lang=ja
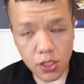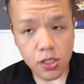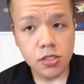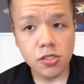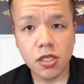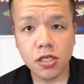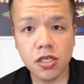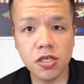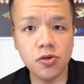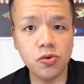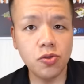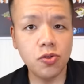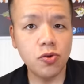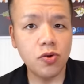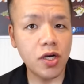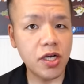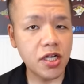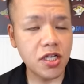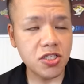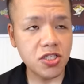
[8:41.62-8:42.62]
先ほど
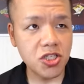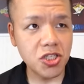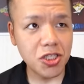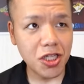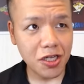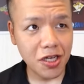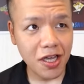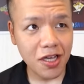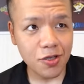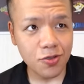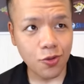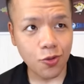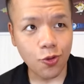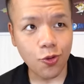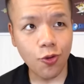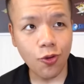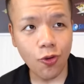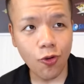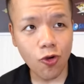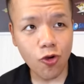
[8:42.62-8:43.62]
お話ししたねその
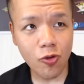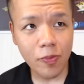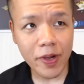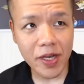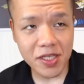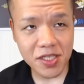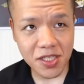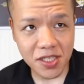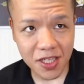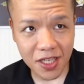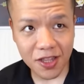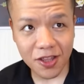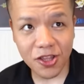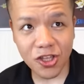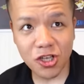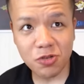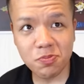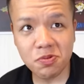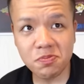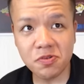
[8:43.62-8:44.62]
香ばしさっ
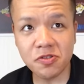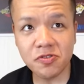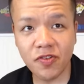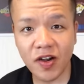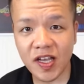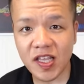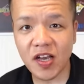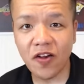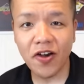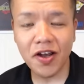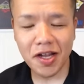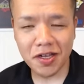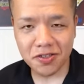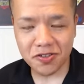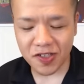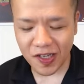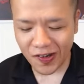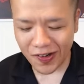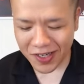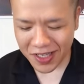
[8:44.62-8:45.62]
ていう部分は柔ら
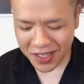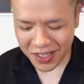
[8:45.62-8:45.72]
ぐ代わり